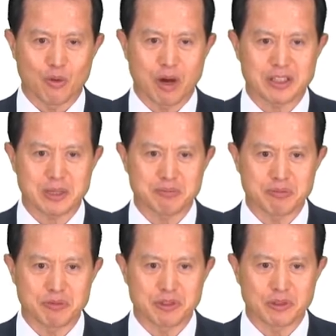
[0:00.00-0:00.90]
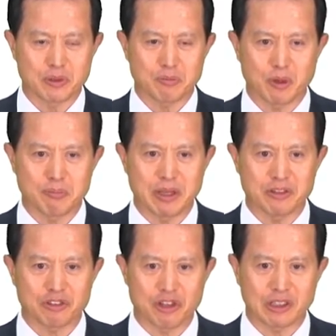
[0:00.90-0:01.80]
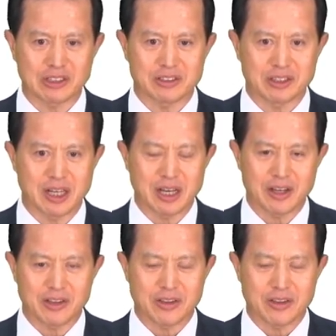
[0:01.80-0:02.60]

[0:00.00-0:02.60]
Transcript: 화장품용 뭐 매니큐어라든가